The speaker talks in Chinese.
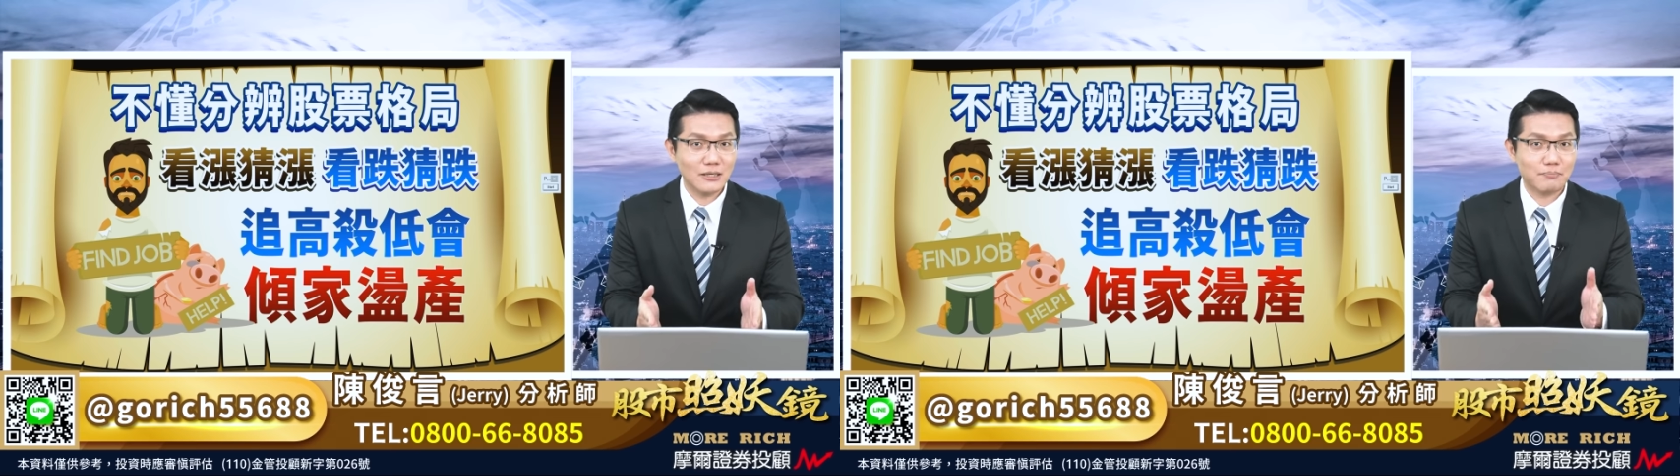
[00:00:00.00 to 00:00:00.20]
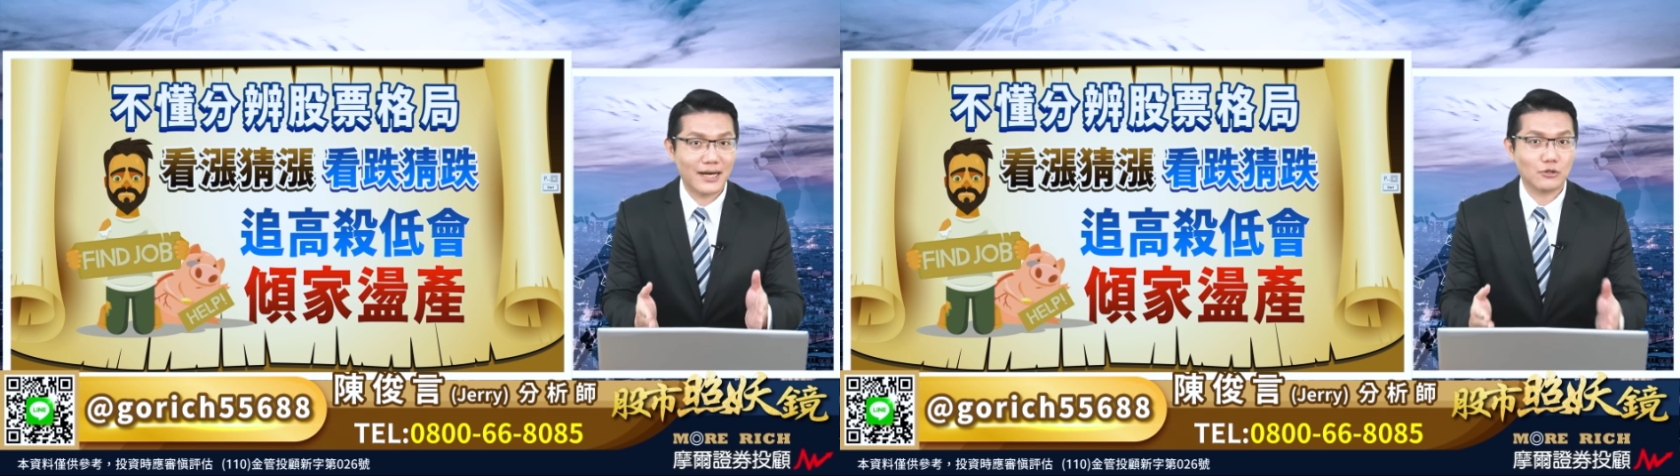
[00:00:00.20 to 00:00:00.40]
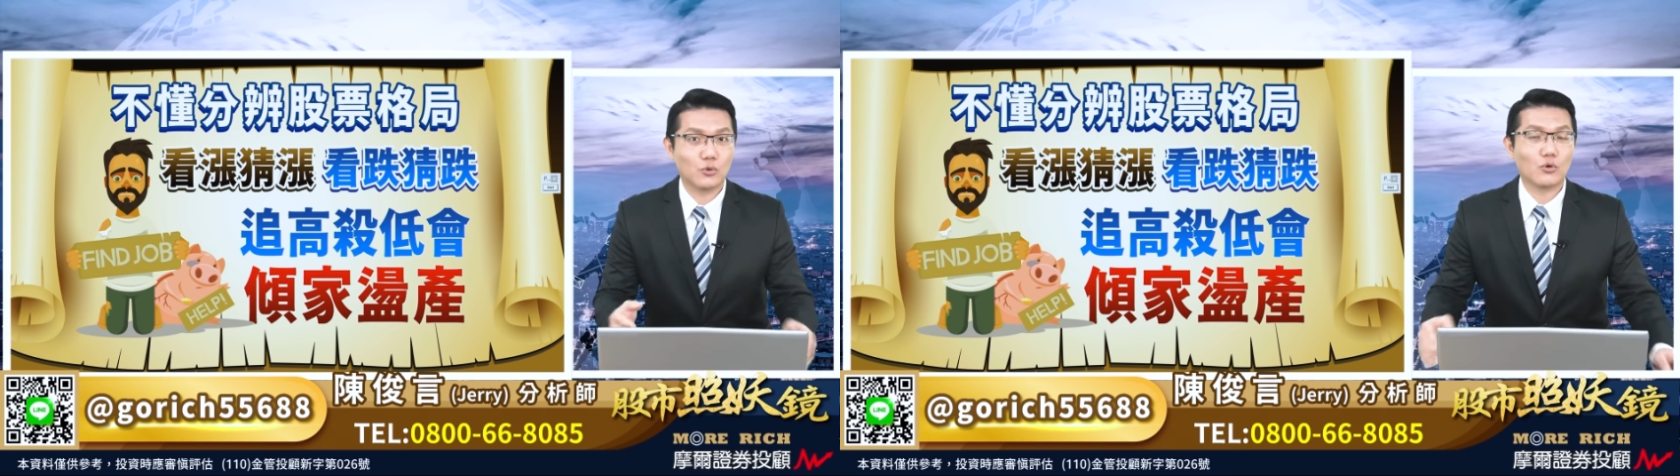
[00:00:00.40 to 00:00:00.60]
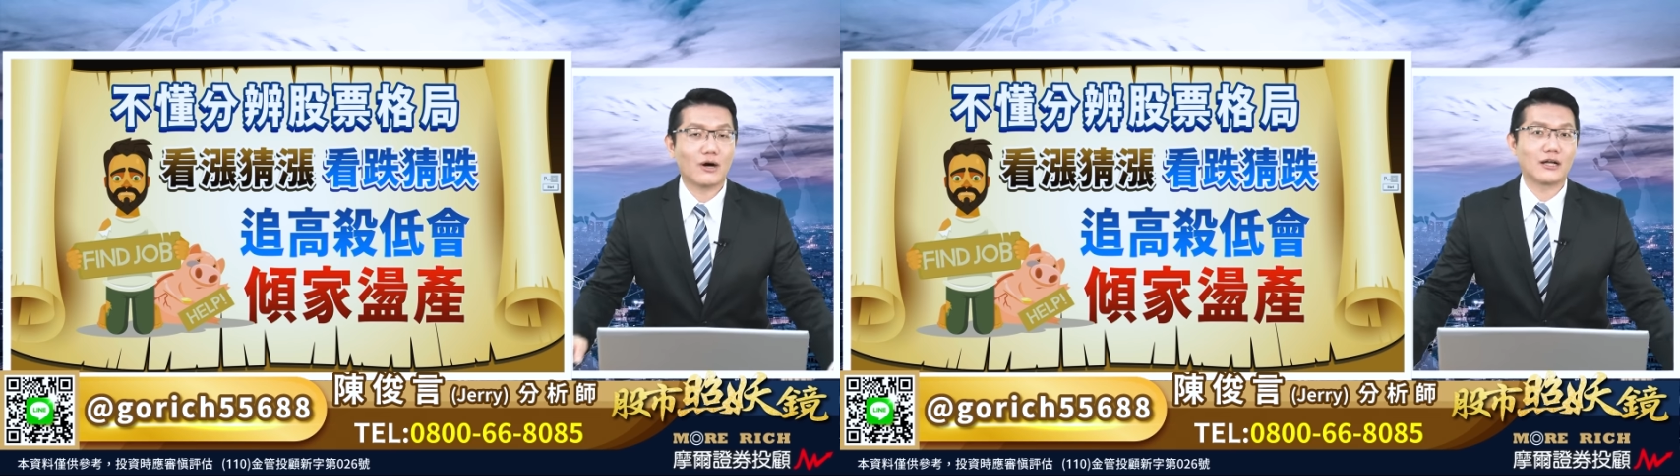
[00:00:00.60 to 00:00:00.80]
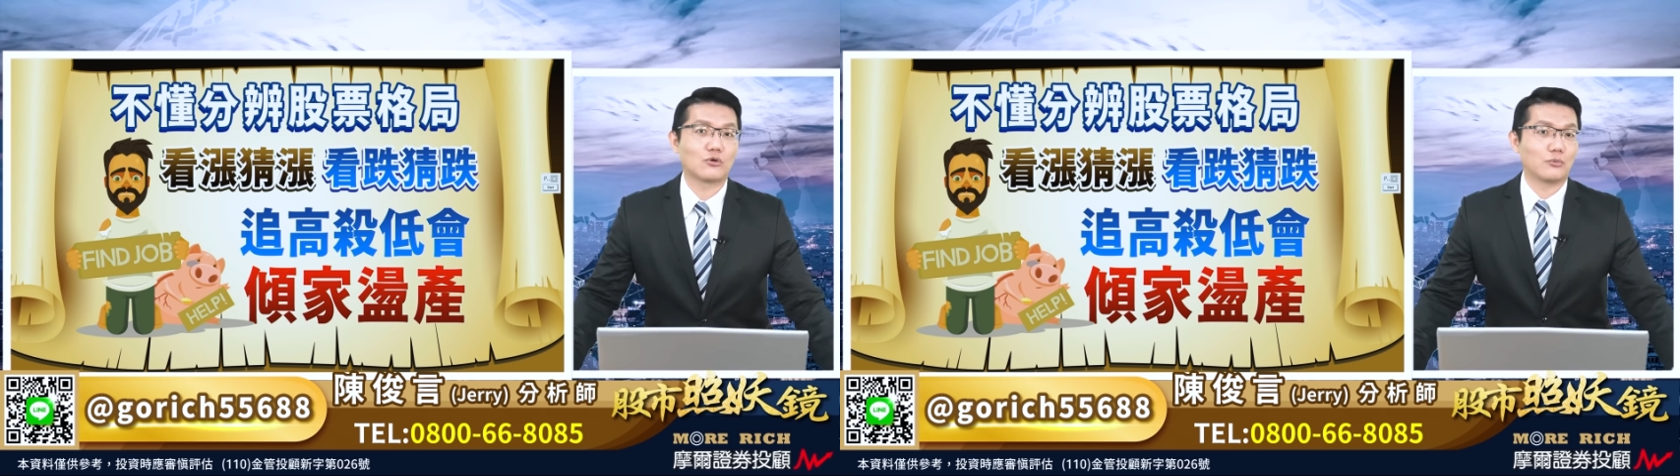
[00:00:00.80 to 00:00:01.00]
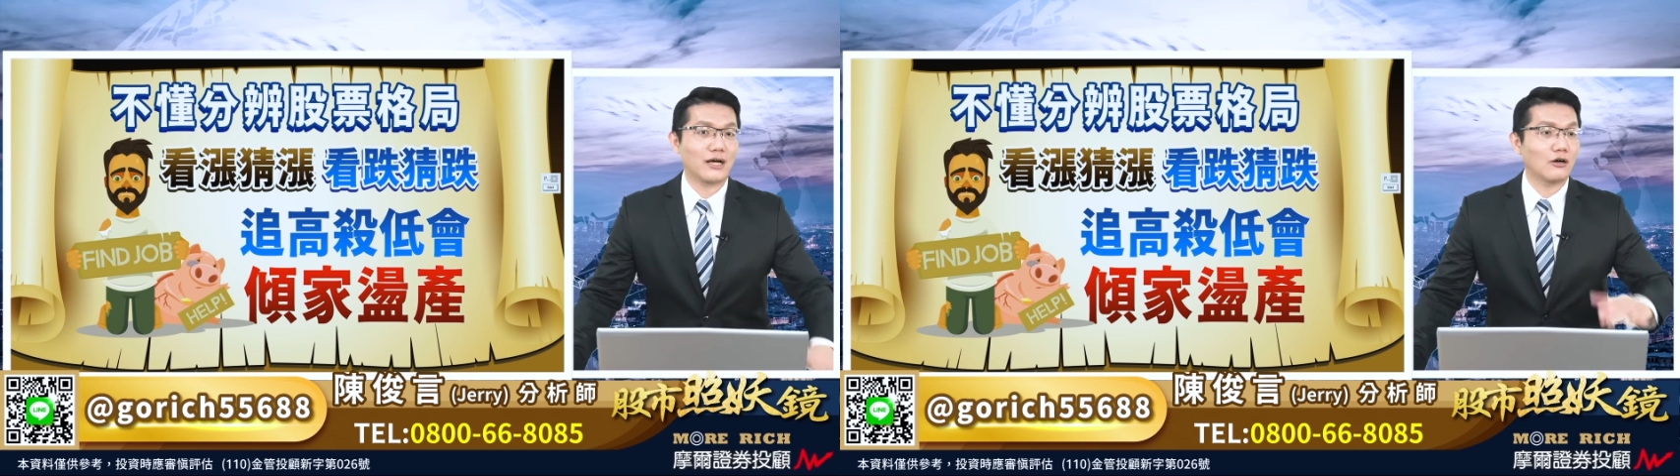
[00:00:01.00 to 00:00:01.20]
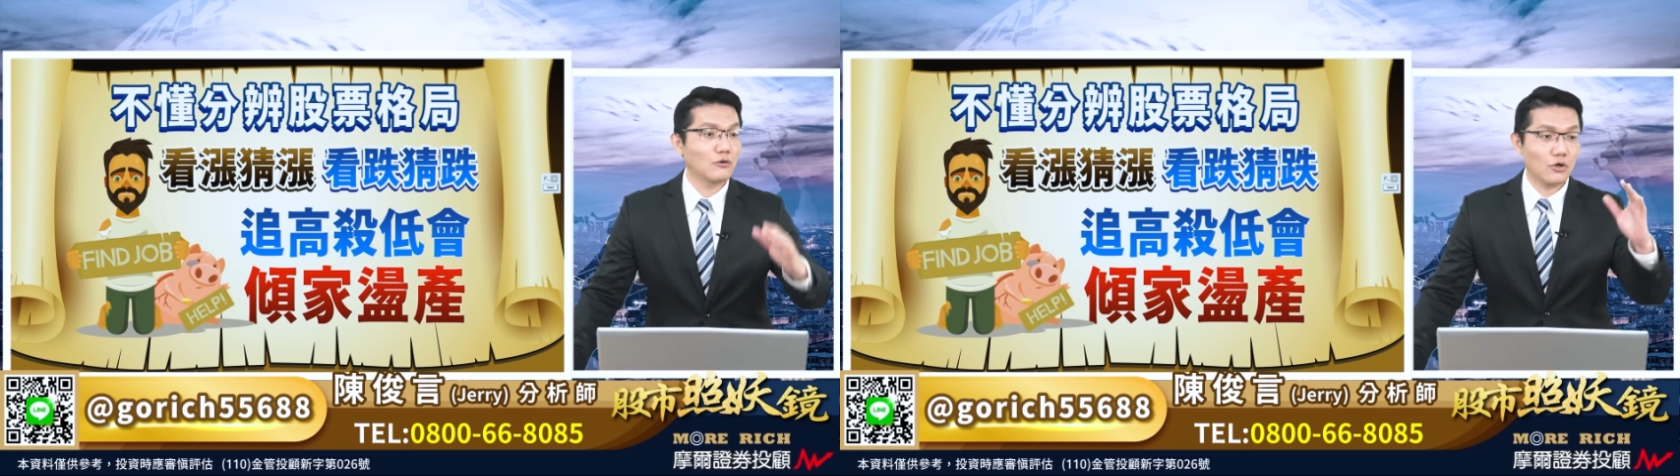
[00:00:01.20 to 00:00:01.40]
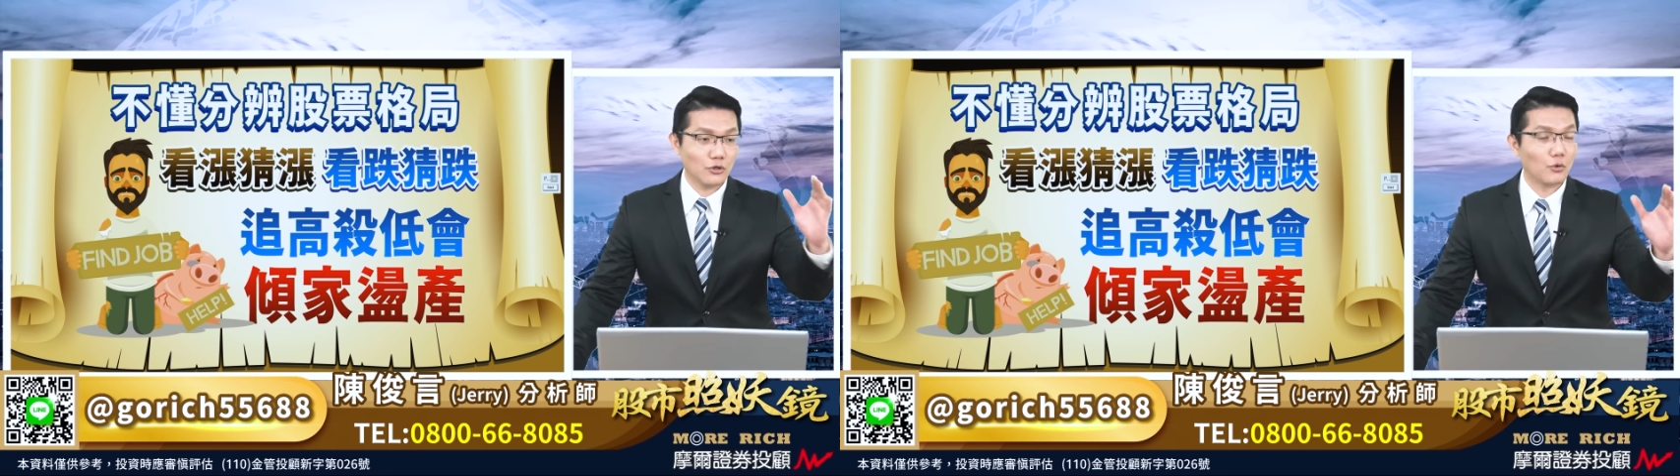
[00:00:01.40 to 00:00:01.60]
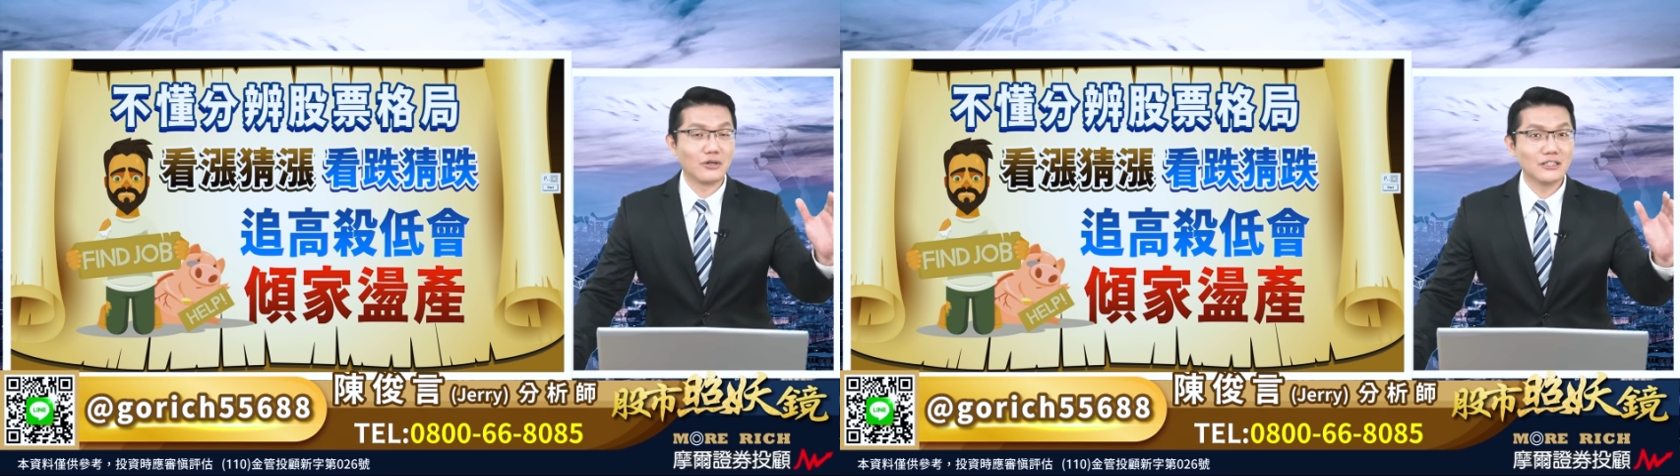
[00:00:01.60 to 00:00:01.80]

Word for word: 一百多块的股票，哦哦，有